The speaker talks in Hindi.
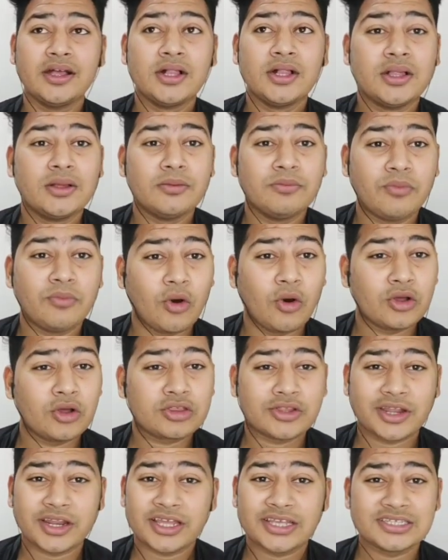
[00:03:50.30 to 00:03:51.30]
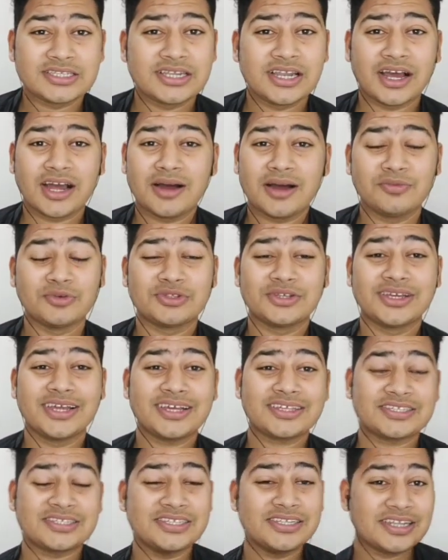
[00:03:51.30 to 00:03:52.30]
बहुत क्रेजी लगा मुझे यार
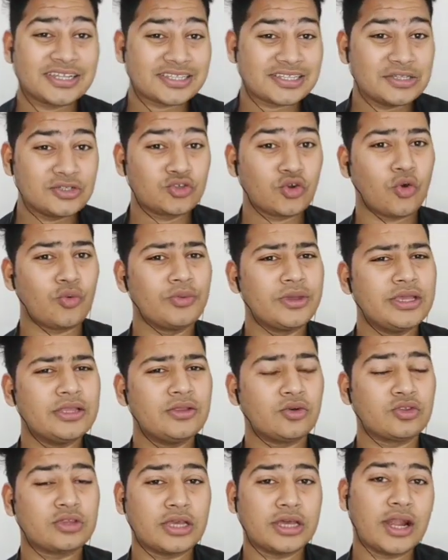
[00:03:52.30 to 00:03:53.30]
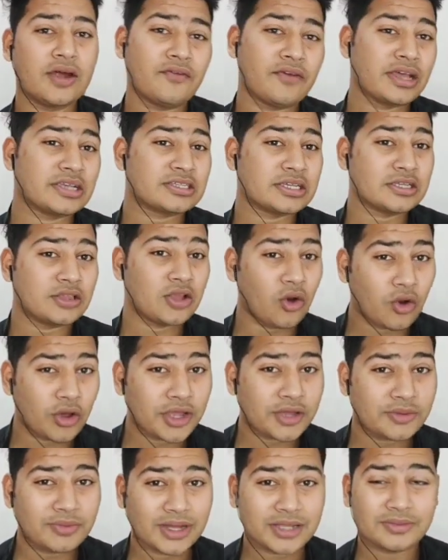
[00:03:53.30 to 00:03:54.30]
सीरियसली जो उम्मीद होती है ना वैसे ही था और एक
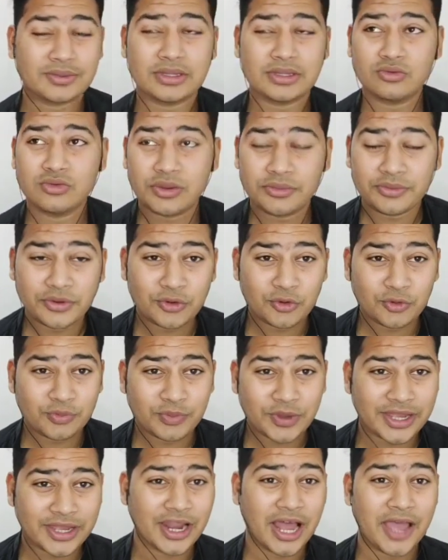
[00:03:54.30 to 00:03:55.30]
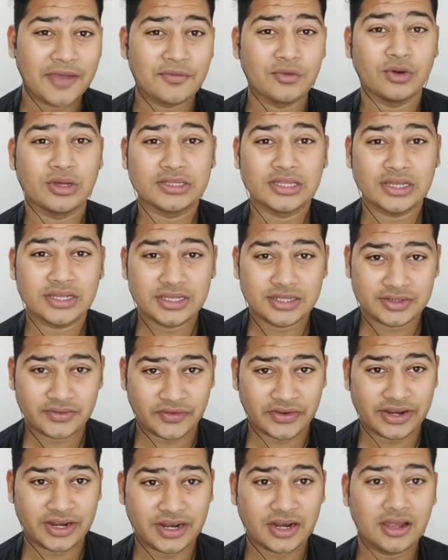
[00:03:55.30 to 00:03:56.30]
बात बताऊं जब यूट्यूब पे लाइव हुआ था ये
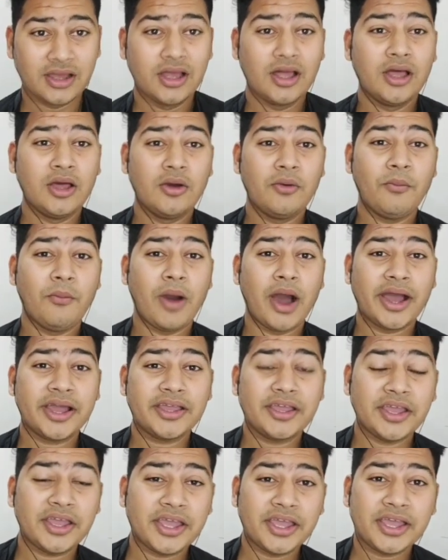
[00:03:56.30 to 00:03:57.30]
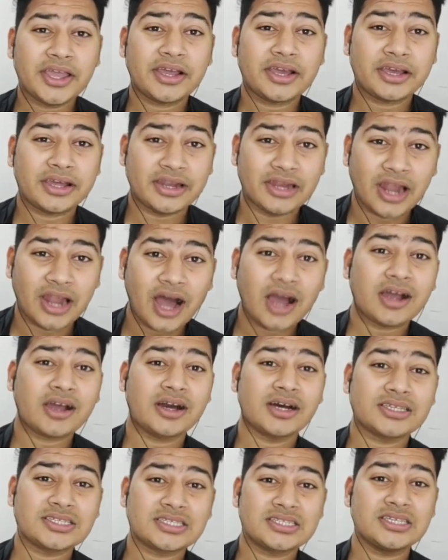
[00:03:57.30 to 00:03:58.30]
ट्रेलर भाई एक लाख
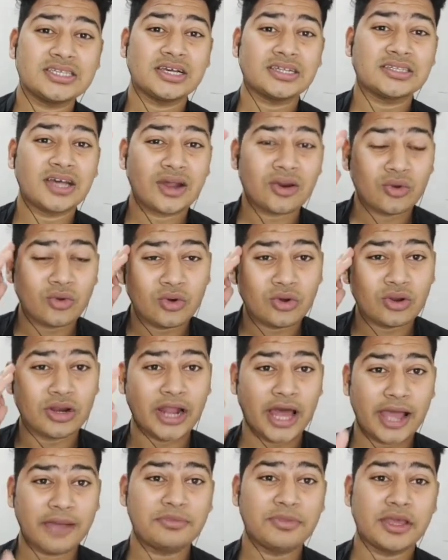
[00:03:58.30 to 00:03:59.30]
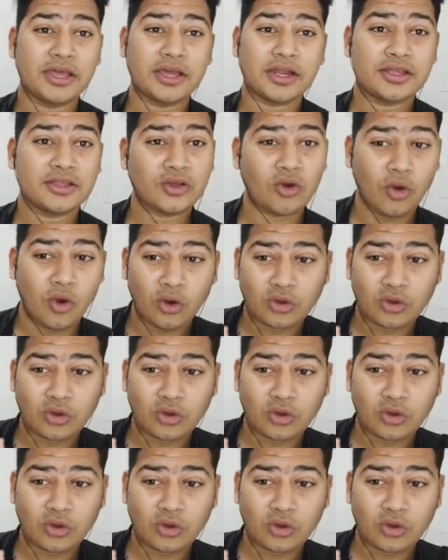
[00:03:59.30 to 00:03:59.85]
अस्सी हज़ार लोग लाइव देख रहे थे और उसके